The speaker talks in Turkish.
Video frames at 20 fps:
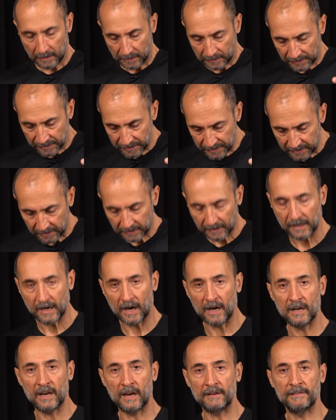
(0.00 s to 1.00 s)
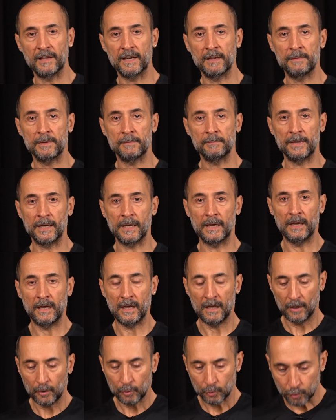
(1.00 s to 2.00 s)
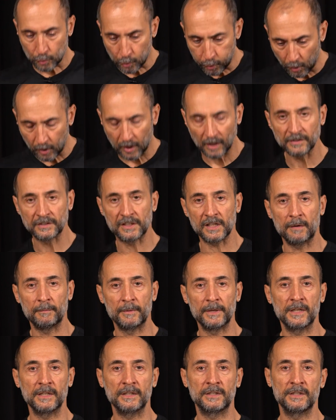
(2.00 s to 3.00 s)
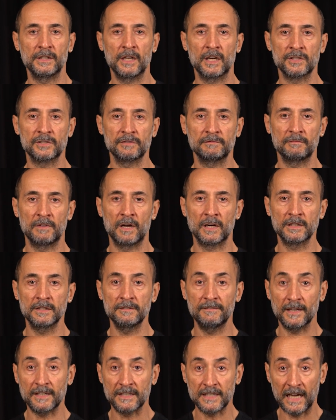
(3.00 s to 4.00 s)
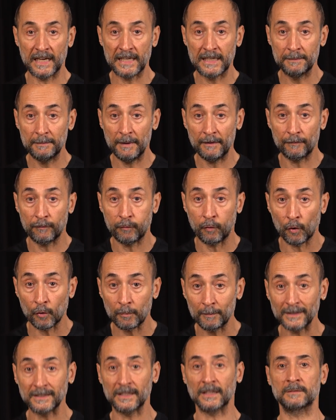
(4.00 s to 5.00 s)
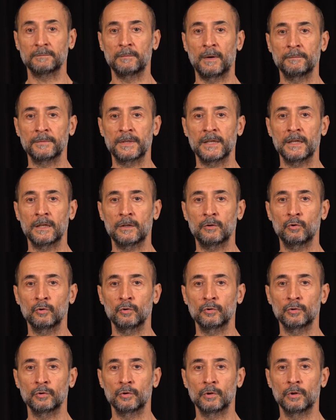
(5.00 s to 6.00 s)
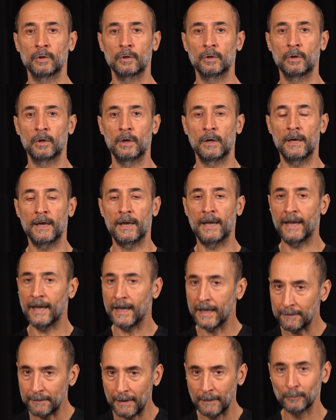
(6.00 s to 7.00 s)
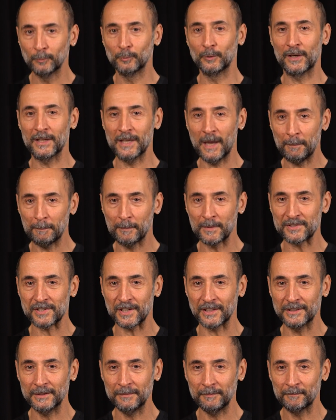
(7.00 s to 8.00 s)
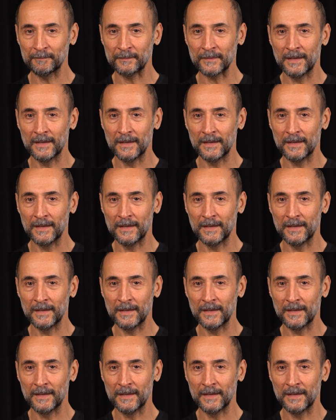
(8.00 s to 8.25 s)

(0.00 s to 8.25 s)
hızlı kararlar verebilmeye, çok antrenmana ihtiyacım vardı ve kendime format atmam gerekiyordu. Eğer ben bunları yapmasaydım